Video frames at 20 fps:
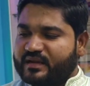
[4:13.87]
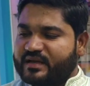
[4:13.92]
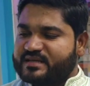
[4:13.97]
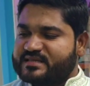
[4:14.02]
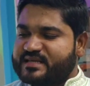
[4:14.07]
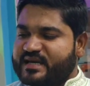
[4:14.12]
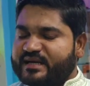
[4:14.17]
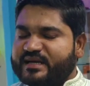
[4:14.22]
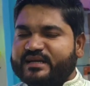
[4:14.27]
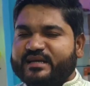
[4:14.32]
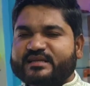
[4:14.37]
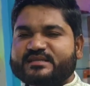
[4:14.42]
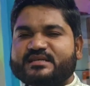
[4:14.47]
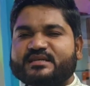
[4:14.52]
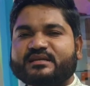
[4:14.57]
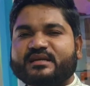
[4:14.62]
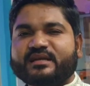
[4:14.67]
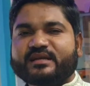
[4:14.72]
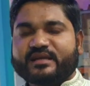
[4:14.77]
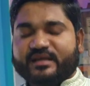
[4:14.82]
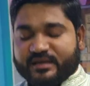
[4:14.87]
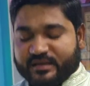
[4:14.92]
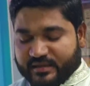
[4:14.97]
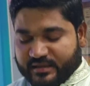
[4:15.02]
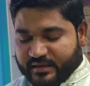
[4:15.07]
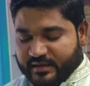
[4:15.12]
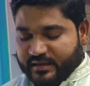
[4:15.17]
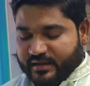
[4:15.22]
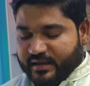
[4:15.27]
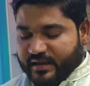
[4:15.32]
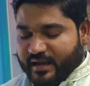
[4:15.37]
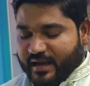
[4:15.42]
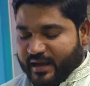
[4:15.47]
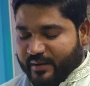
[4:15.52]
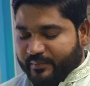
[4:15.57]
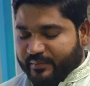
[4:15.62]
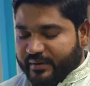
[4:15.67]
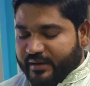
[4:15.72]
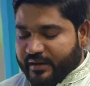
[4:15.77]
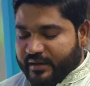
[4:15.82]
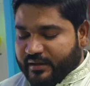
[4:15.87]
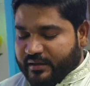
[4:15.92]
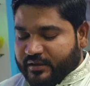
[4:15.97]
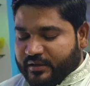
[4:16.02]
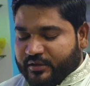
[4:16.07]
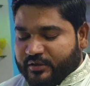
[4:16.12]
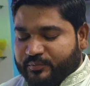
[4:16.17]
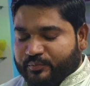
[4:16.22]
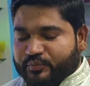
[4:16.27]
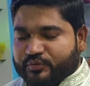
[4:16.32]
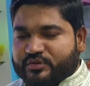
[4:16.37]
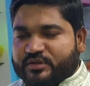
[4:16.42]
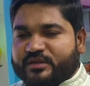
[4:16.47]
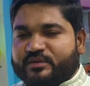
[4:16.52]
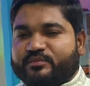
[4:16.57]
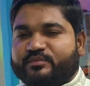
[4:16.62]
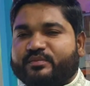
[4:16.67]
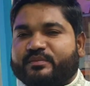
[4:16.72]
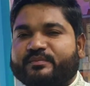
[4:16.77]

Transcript: এই স্যানিটাইজারটা নিয়ে আমরা প্রতি